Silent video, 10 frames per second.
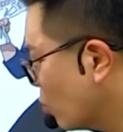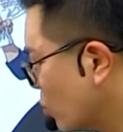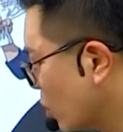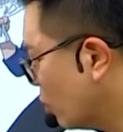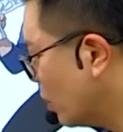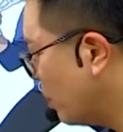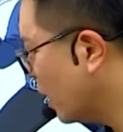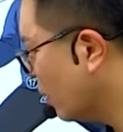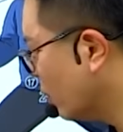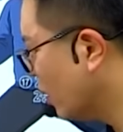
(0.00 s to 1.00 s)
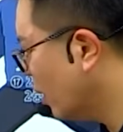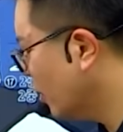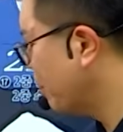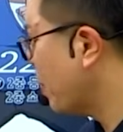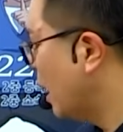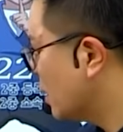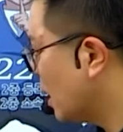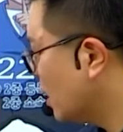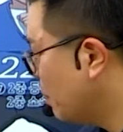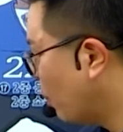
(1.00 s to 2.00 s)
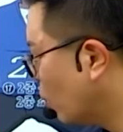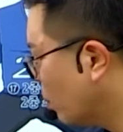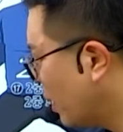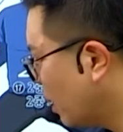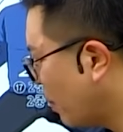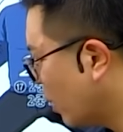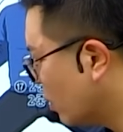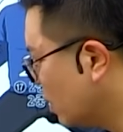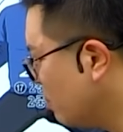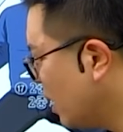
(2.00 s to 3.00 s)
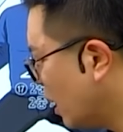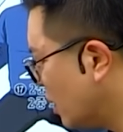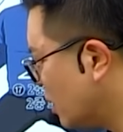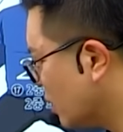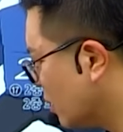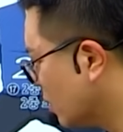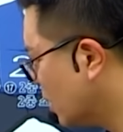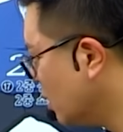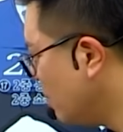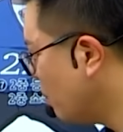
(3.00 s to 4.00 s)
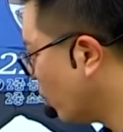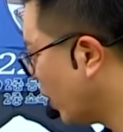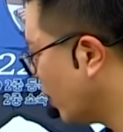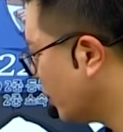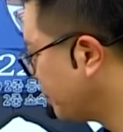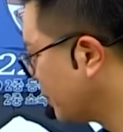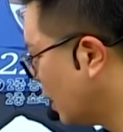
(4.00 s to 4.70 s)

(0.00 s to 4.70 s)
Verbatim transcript: 규정을 위반한 건데요. 자, 이 번호판에 봐요. 금이 가 있죠. 금이 뭐예요?